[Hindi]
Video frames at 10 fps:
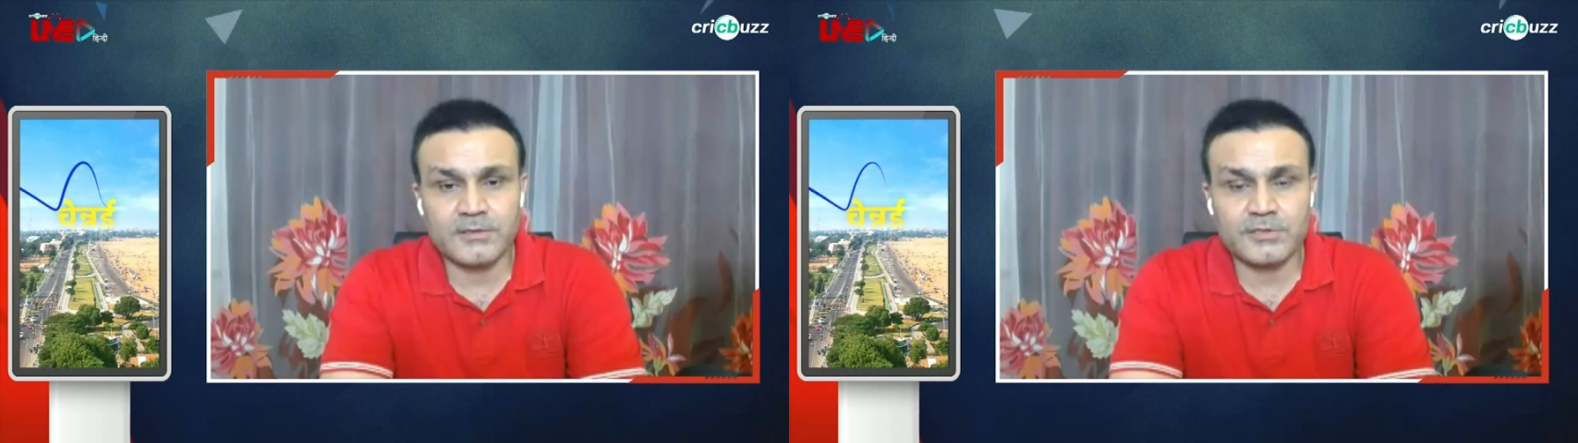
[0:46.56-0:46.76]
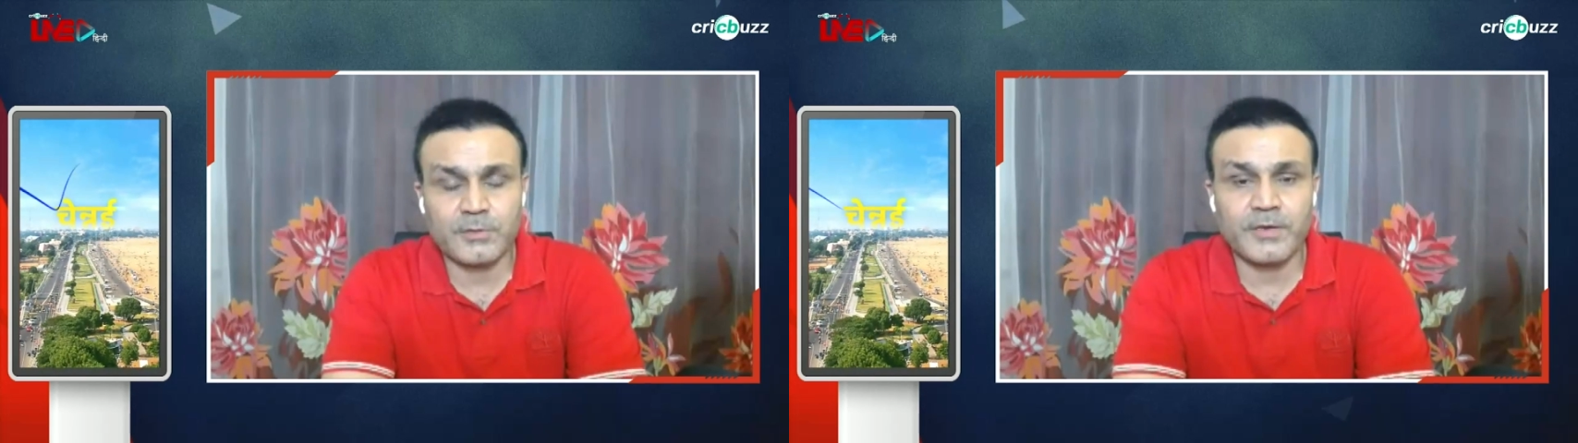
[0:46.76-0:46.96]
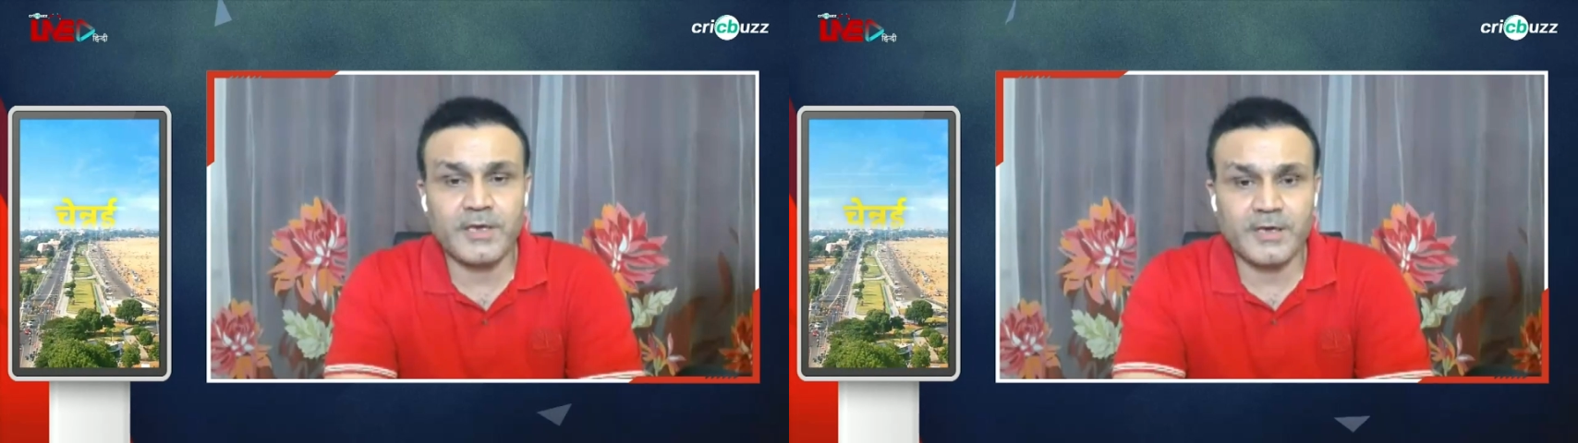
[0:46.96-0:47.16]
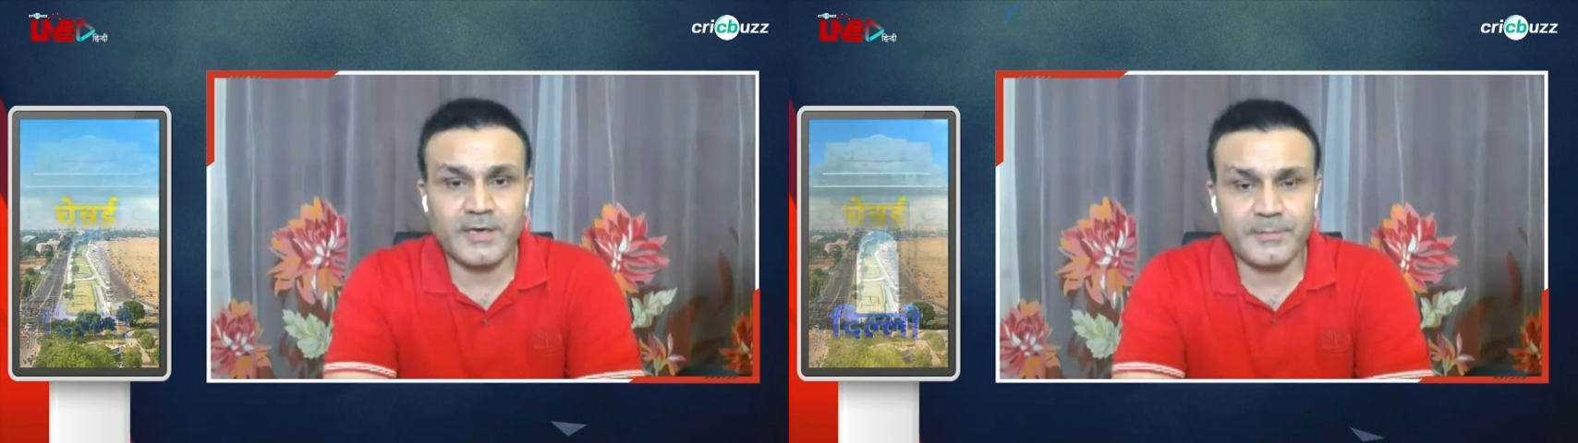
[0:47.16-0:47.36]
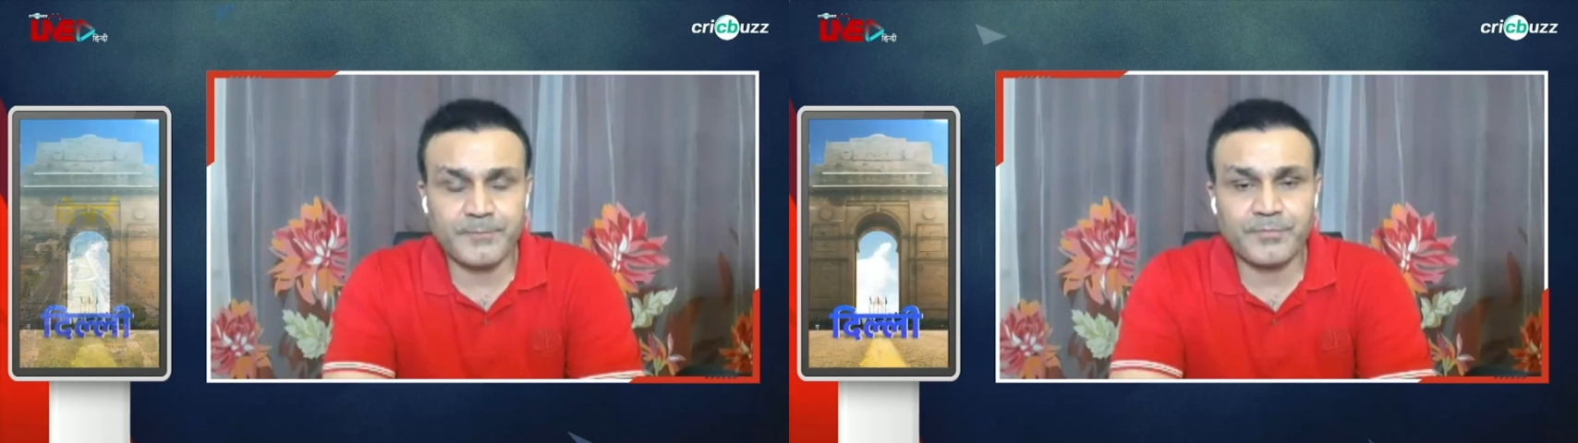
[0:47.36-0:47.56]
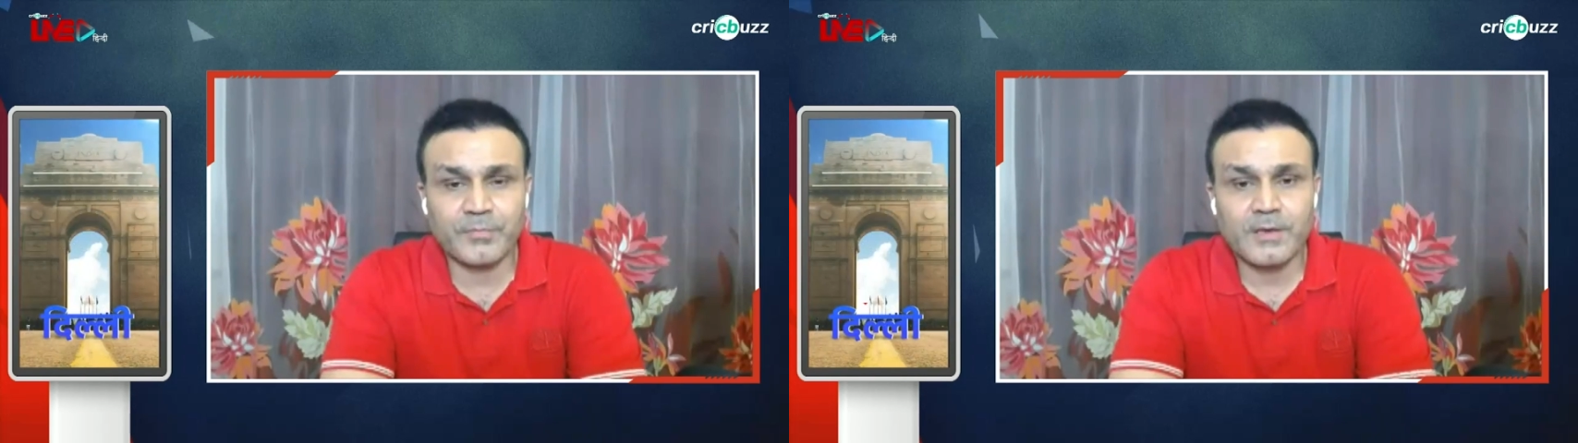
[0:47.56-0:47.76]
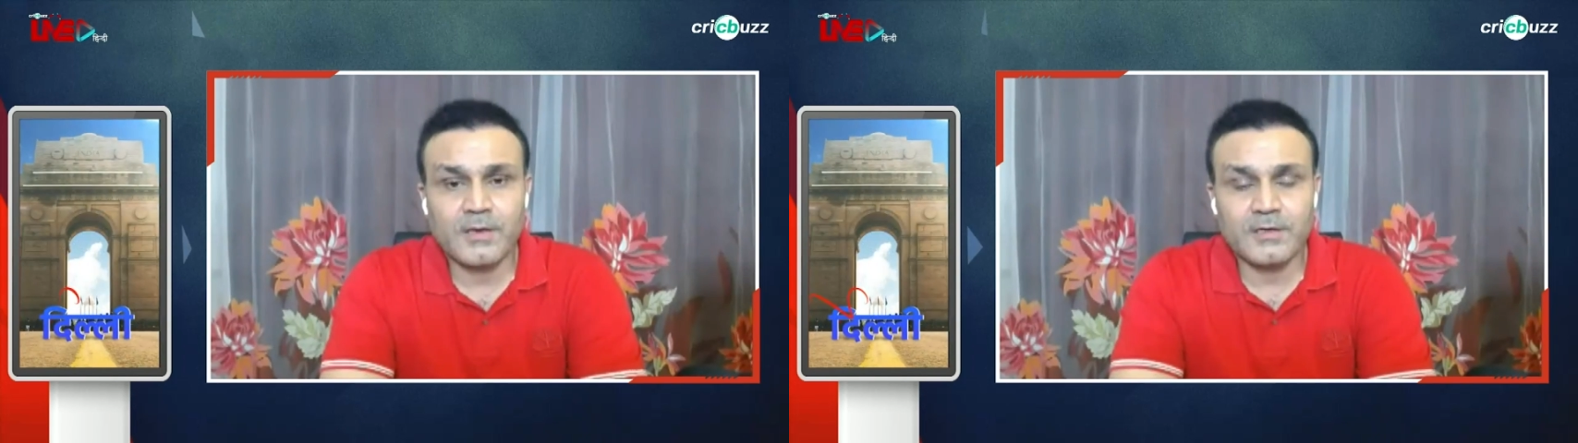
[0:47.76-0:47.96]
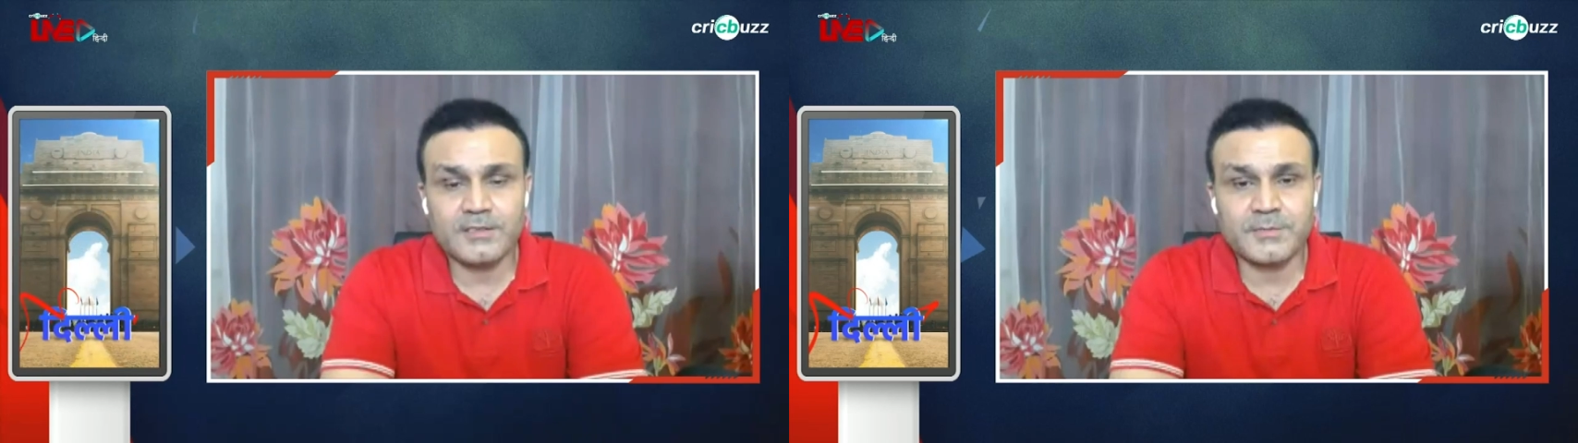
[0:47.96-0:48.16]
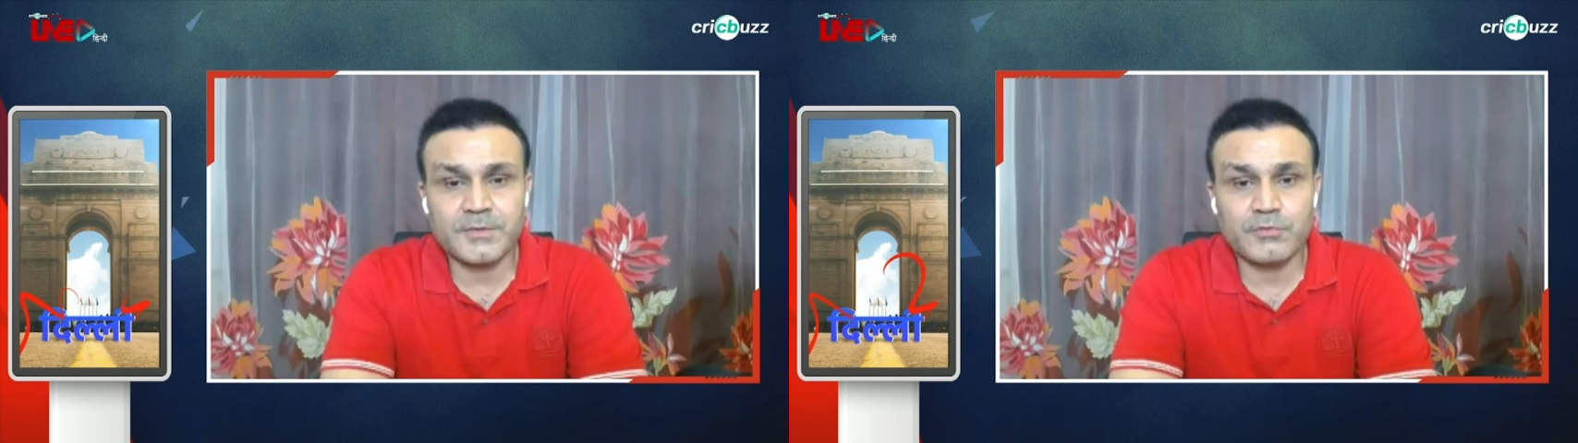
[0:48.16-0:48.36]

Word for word: चमकी है जब